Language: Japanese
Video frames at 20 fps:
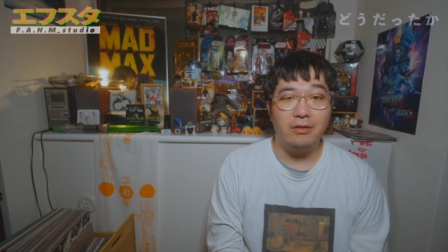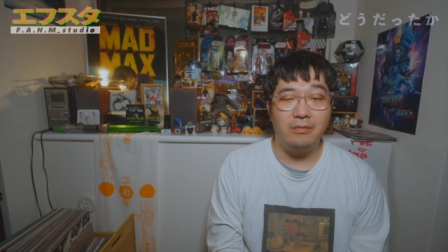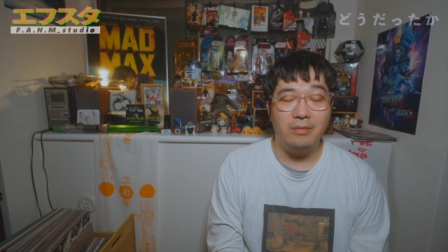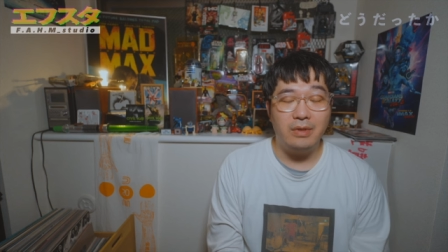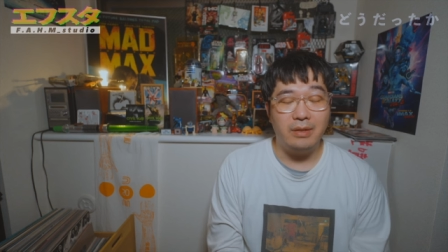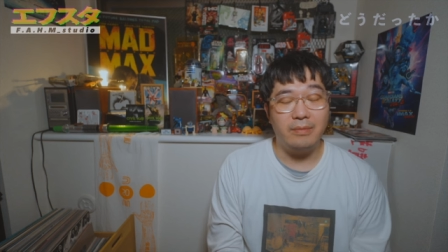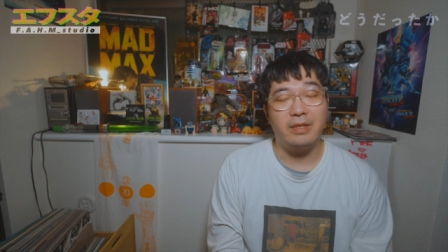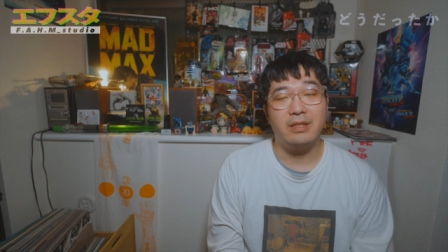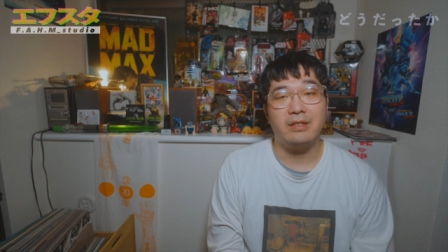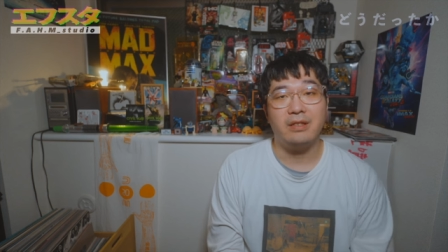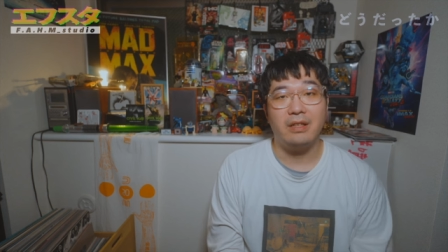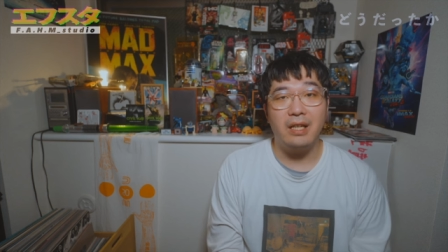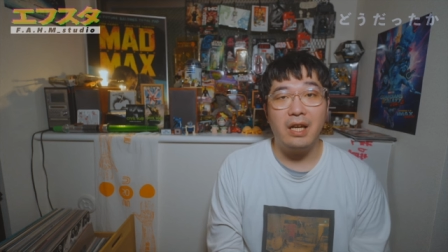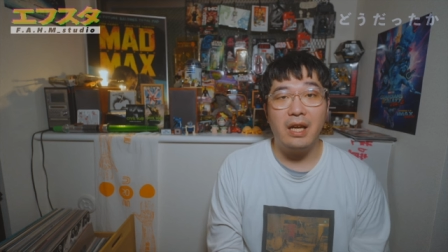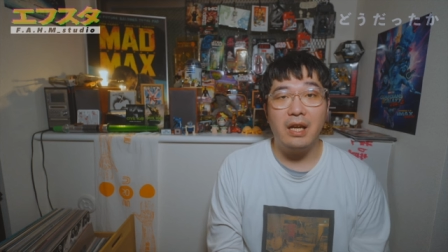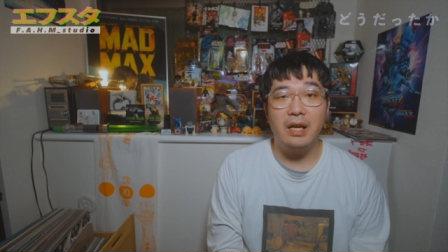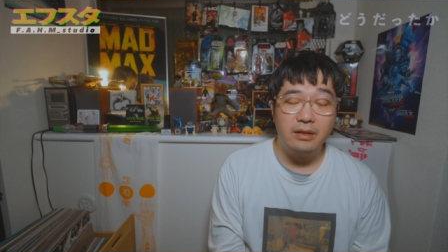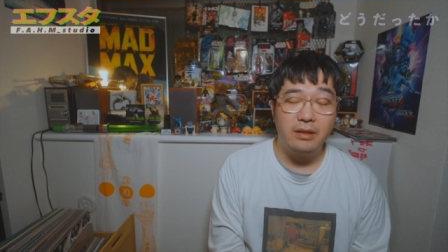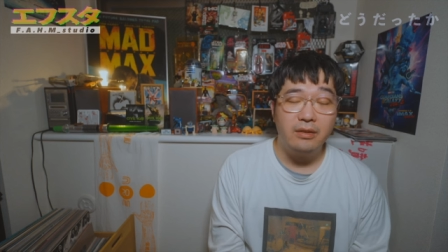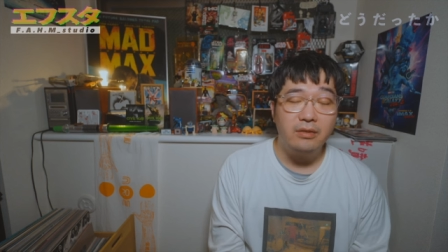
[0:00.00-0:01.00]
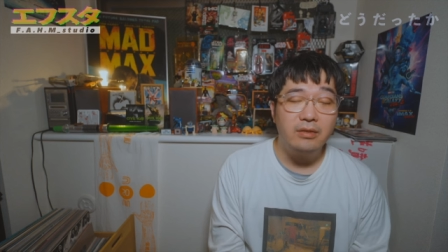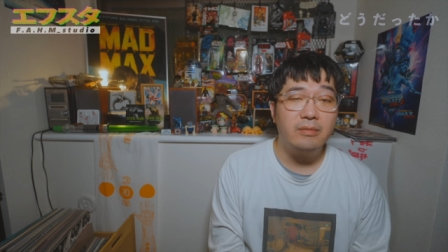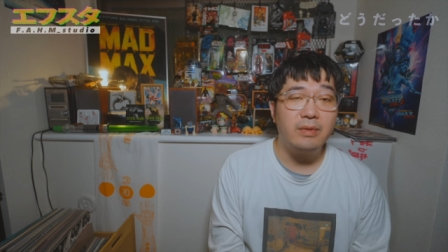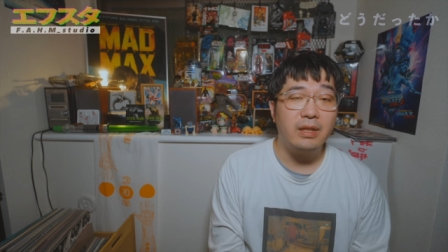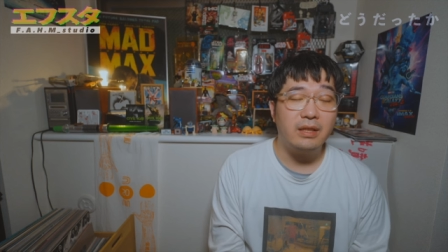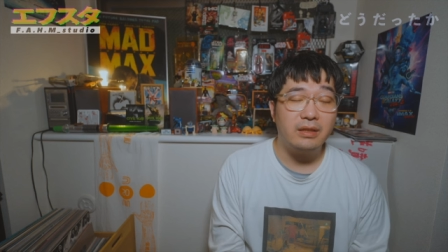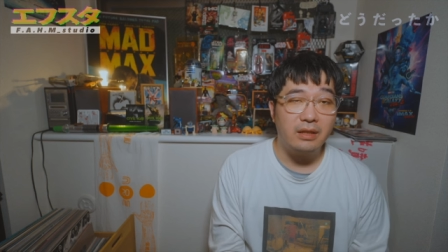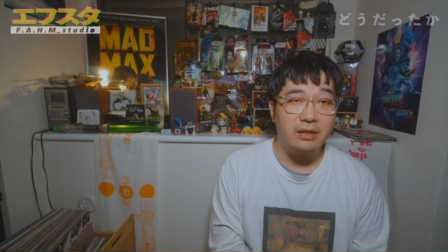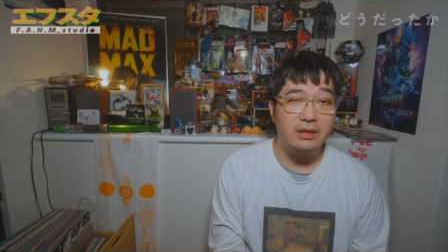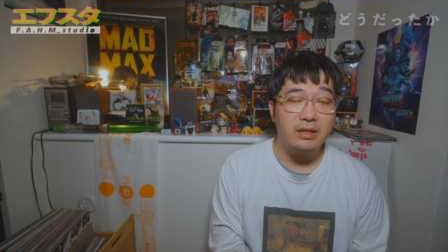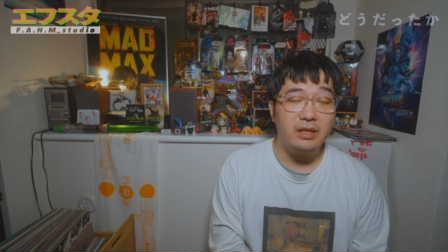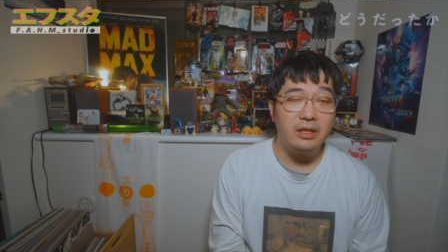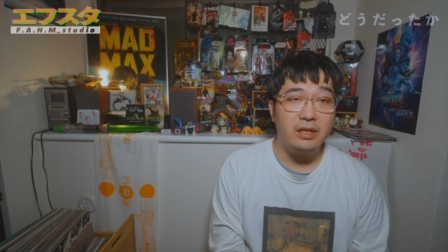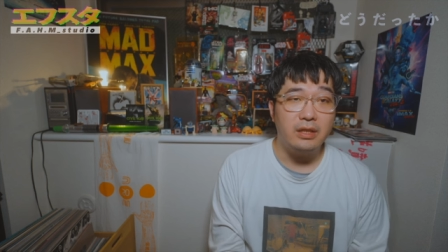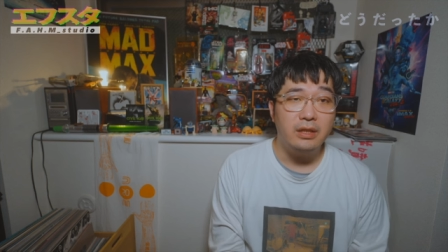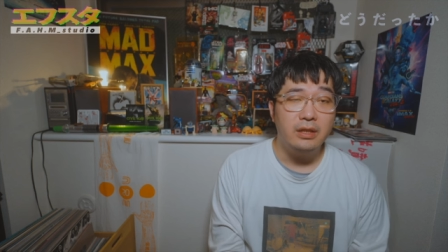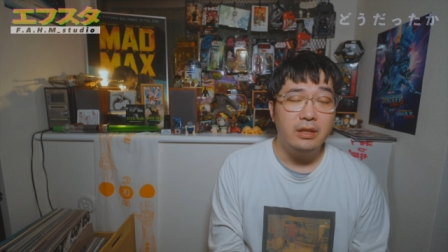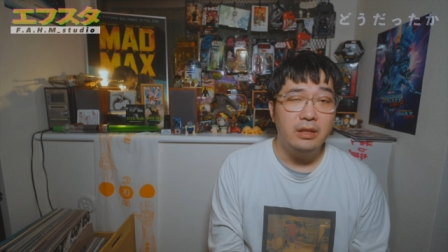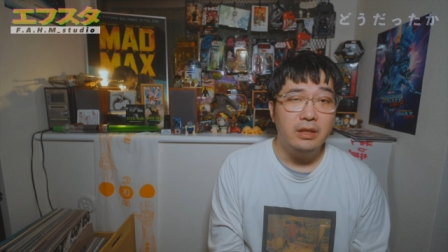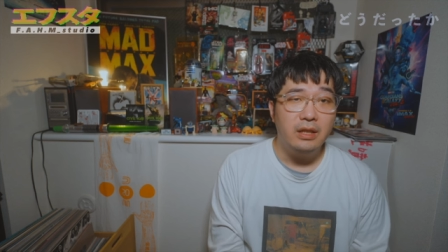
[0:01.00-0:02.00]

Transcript: 思いましたね。っていうのもあったし、